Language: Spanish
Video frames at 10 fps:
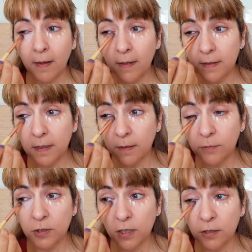que ya sé que a
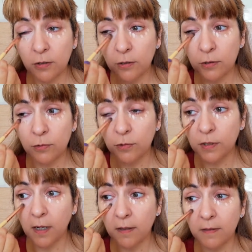muchas no os
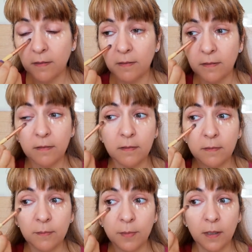gusta,
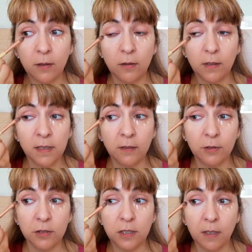pero esta
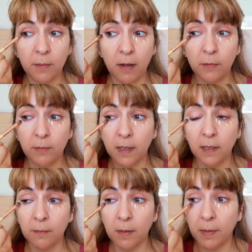brochita me va muy bien
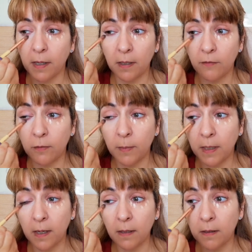también para
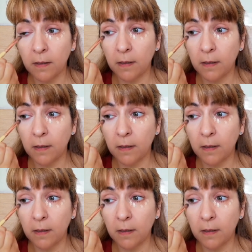difuminar